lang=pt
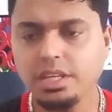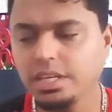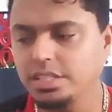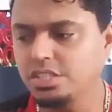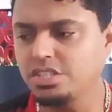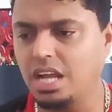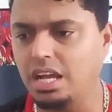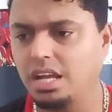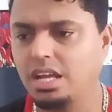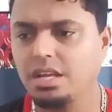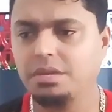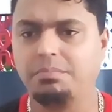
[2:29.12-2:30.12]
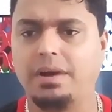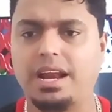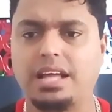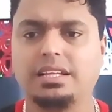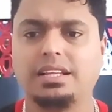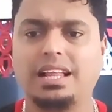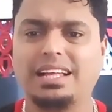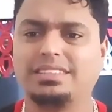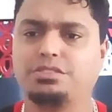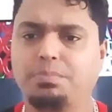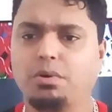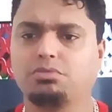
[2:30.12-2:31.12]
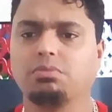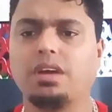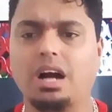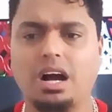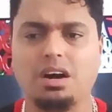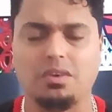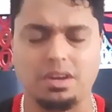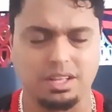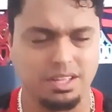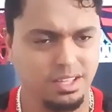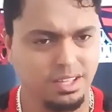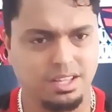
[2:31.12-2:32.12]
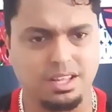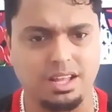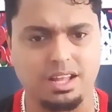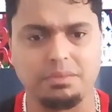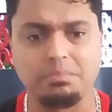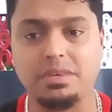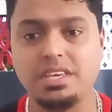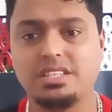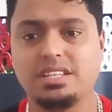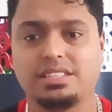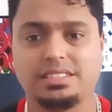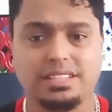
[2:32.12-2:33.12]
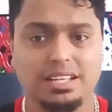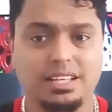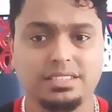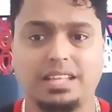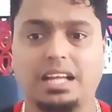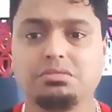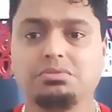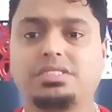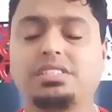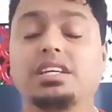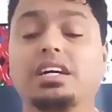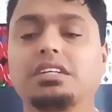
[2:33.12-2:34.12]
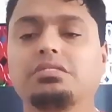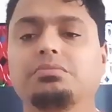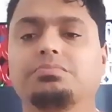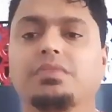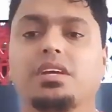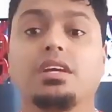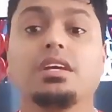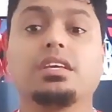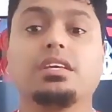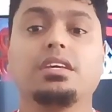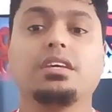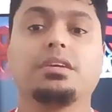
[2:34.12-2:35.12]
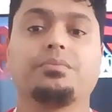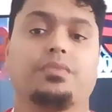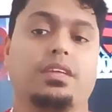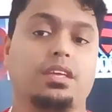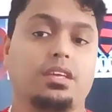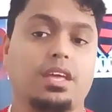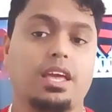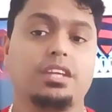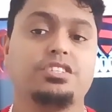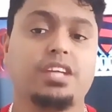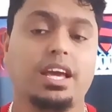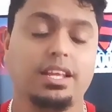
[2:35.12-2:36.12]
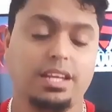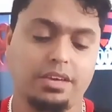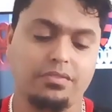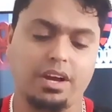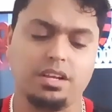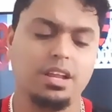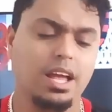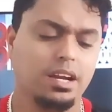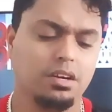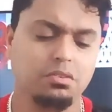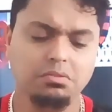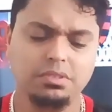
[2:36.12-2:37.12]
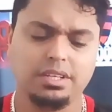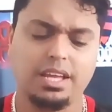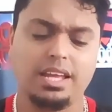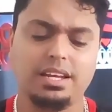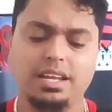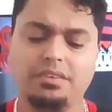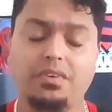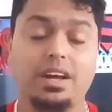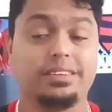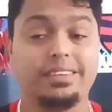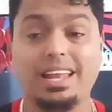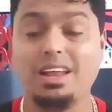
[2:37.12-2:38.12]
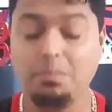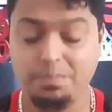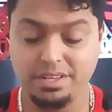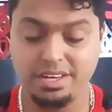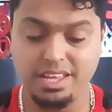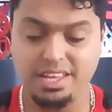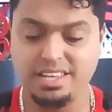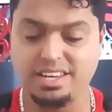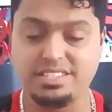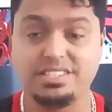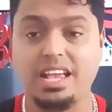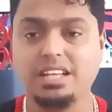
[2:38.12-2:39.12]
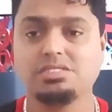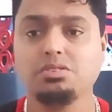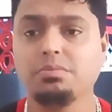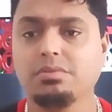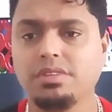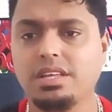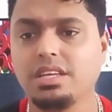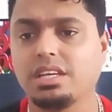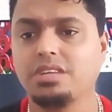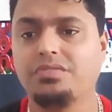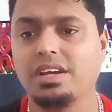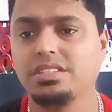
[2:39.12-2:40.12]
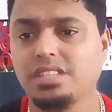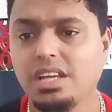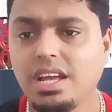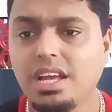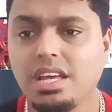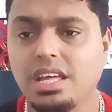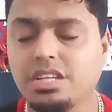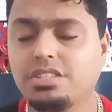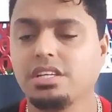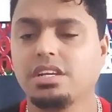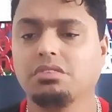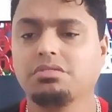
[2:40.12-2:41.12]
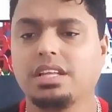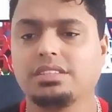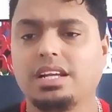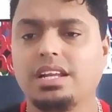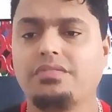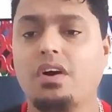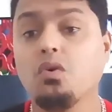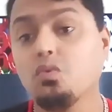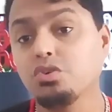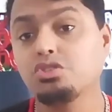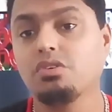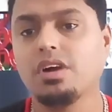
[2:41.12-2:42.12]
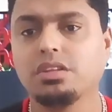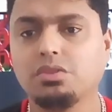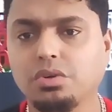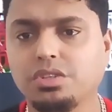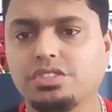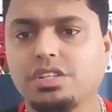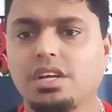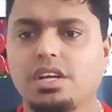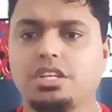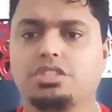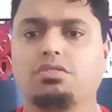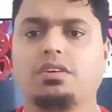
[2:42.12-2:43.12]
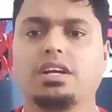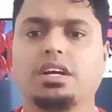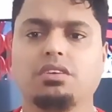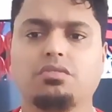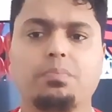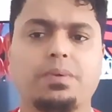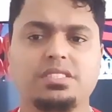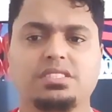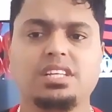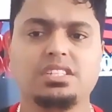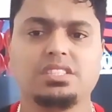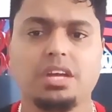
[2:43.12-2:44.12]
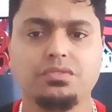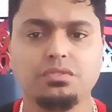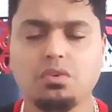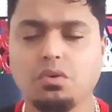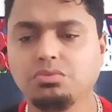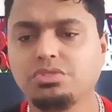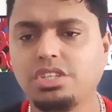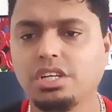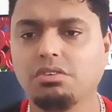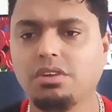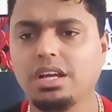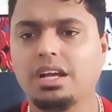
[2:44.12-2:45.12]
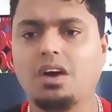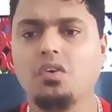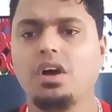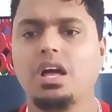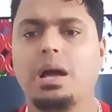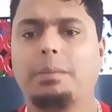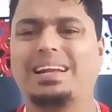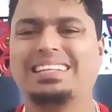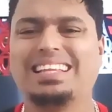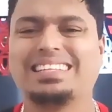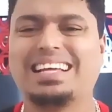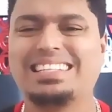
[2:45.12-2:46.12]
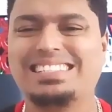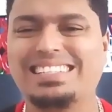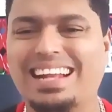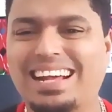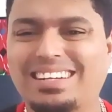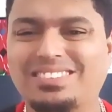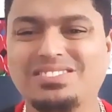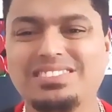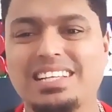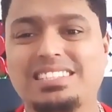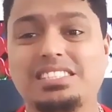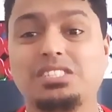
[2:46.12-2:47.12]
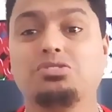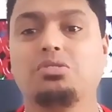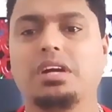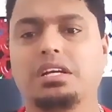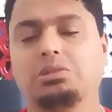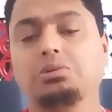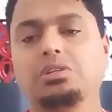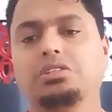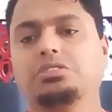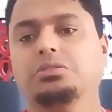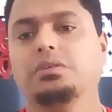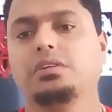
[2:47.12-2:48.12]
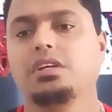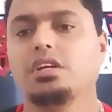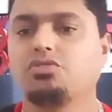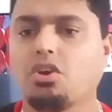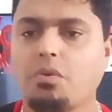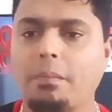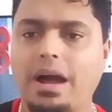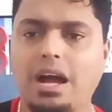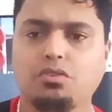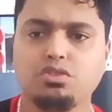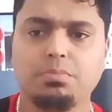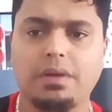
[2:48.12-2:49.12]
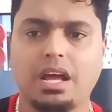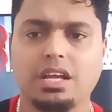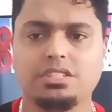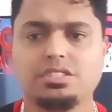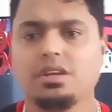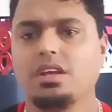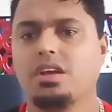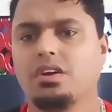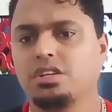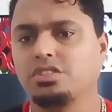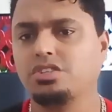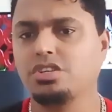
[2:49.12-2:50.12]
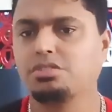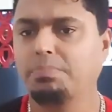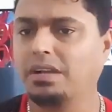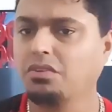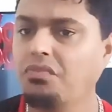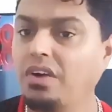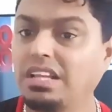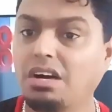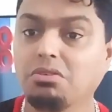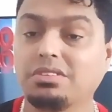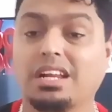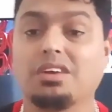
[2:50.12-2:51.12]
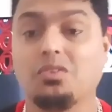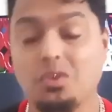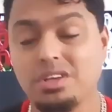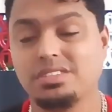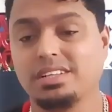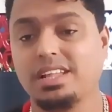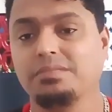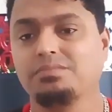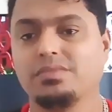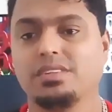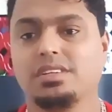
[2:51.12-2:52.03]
esses camaradas lá de Portugal, a, a mídia, tá anunciando que eles querem levar Ilharão, querem levar Télio Pereira, Gerson, Bruno Henrique. Eles, vai, eles irão tentar levar alguns jogadores. Estão alegando que o presidente está vindo com um dinheiro legal para tentar tirar um desses jogadores. Só que o Marcos Braz disso para não falar outra coisa, né?